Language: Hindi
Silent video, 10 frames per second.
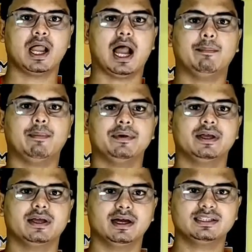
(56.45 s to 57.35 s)
आप अपने
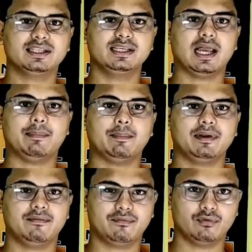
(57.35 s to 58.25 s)
घर से ही आप
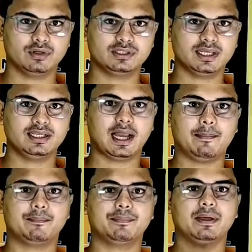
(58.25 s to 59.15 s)
अपने फ़ोन से ही
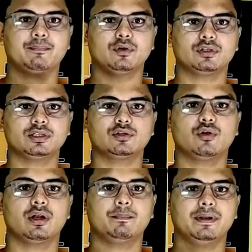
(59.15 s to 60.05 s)
आपके प्रोडक्ट को
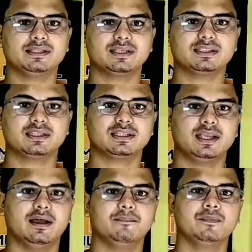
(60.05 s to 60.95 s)
रिप्लेस कर सकते
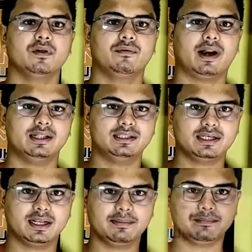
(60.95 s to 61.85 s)
हैं वारंटी क्लेम